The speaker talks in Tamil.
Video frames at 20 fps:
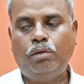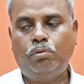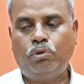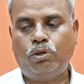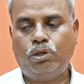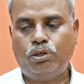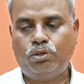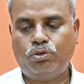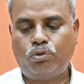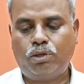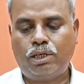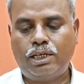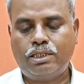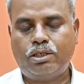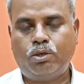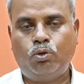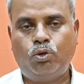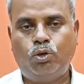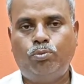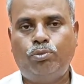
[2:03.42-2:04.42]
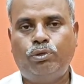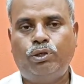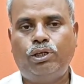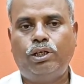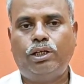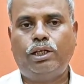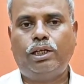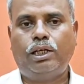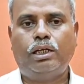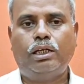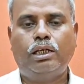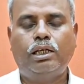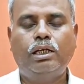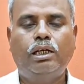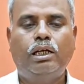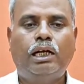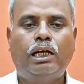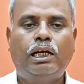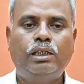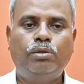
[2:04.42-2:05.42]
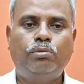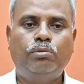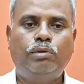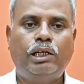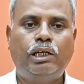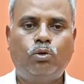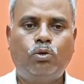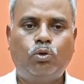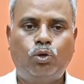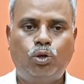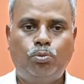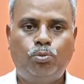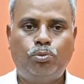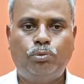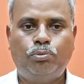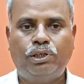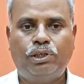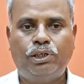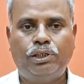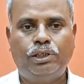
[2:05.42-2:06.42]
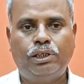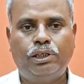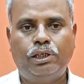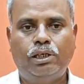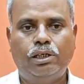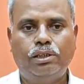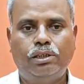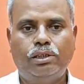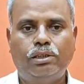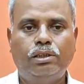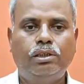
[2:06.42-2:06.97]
இப்போ ஒரு சுவாச உறுப்பு இருக்குன்னா அது மேலே கொழுப்பு படியுதல்